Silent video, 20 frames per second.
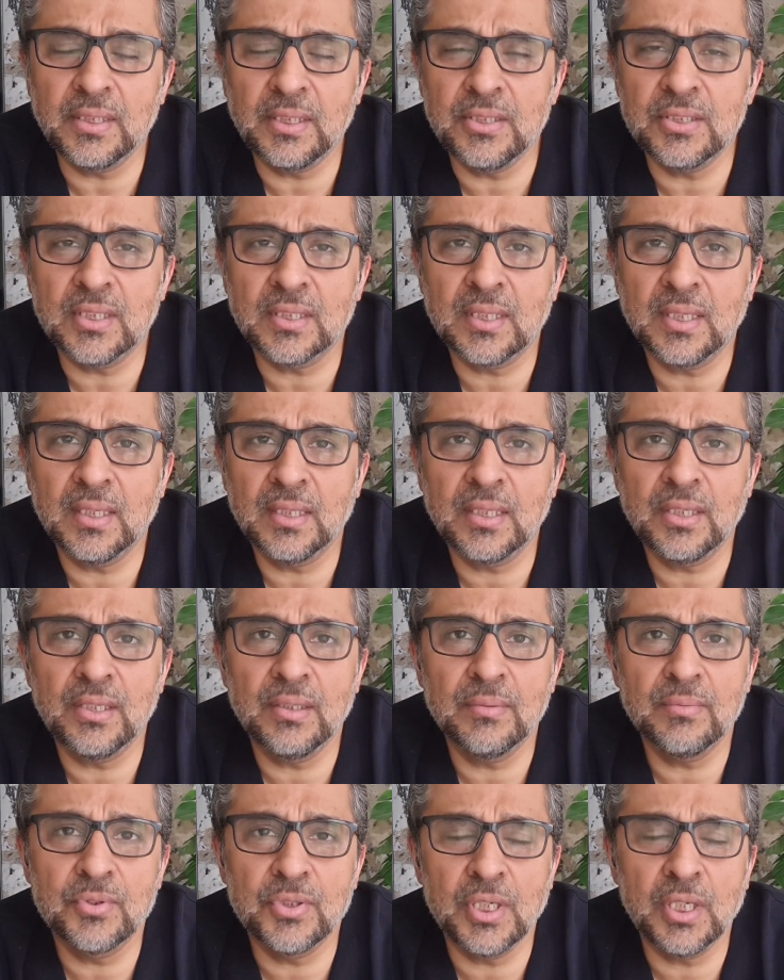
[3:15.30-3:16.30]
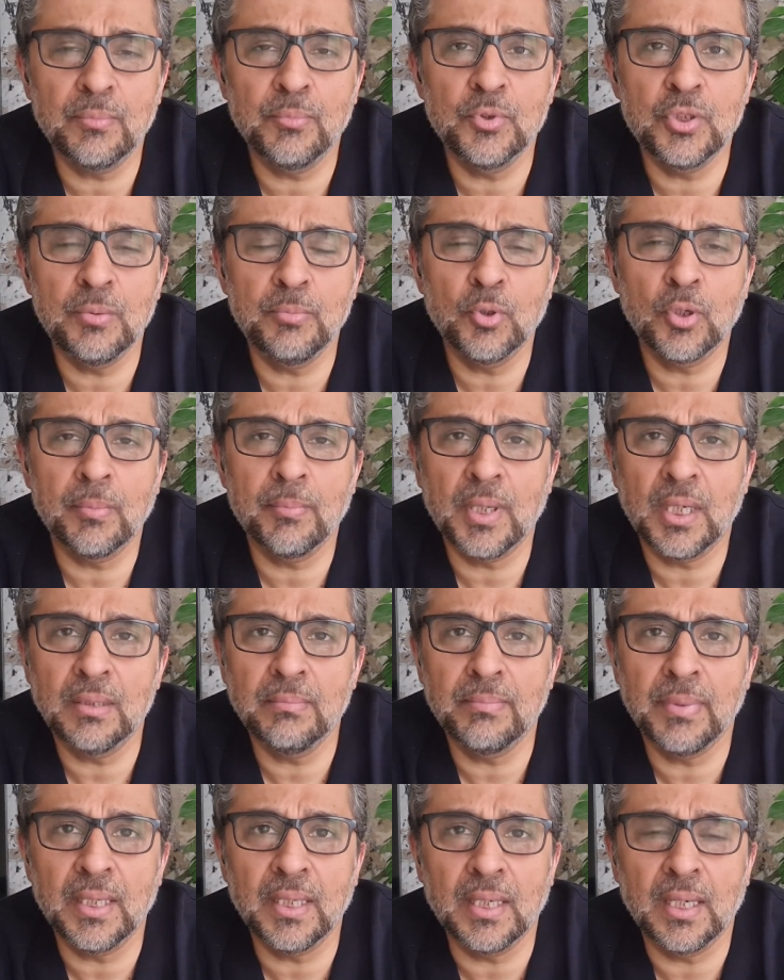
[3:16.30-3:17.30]
नतीजा था कि शेख मुजीबुर
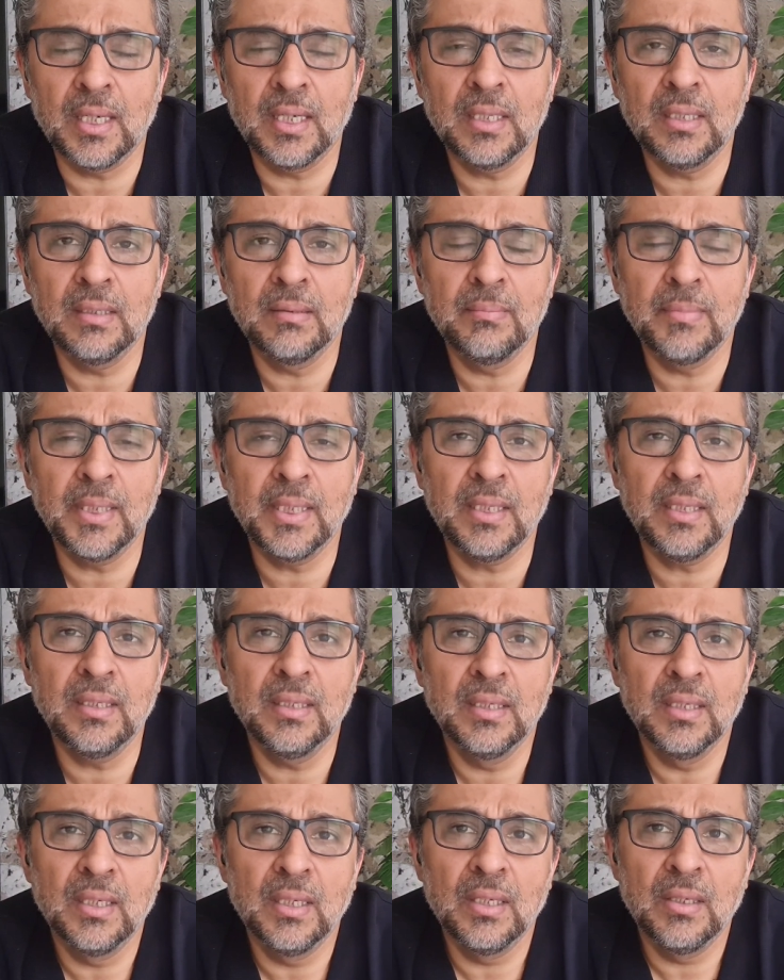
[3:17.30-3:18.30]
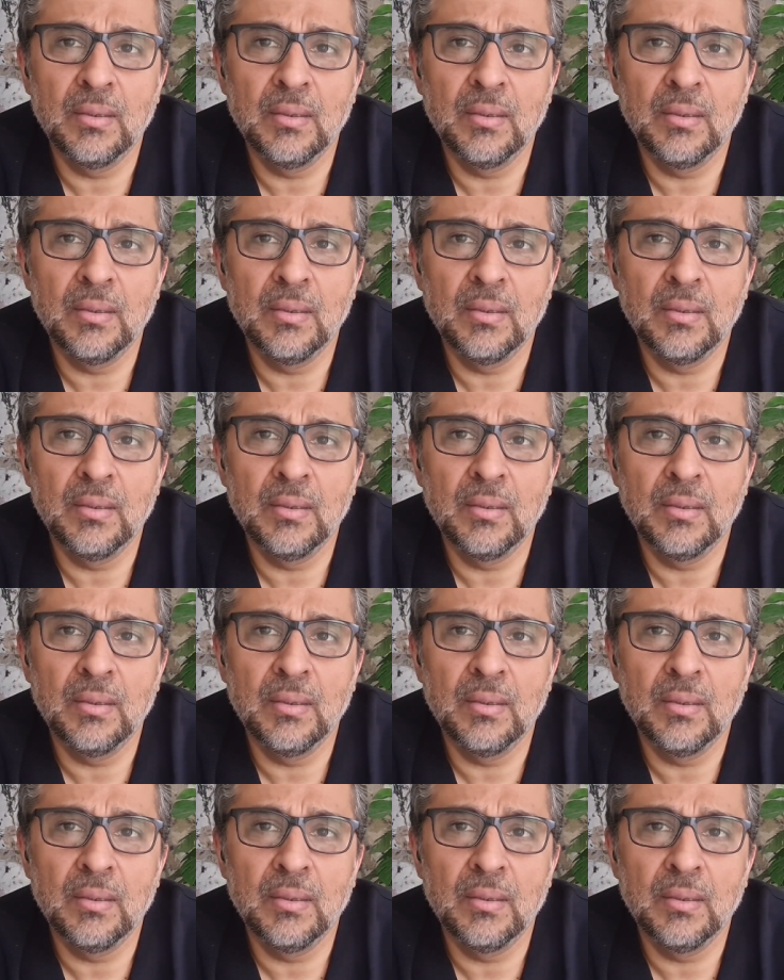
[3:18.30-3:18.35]
रहमान बंगाल में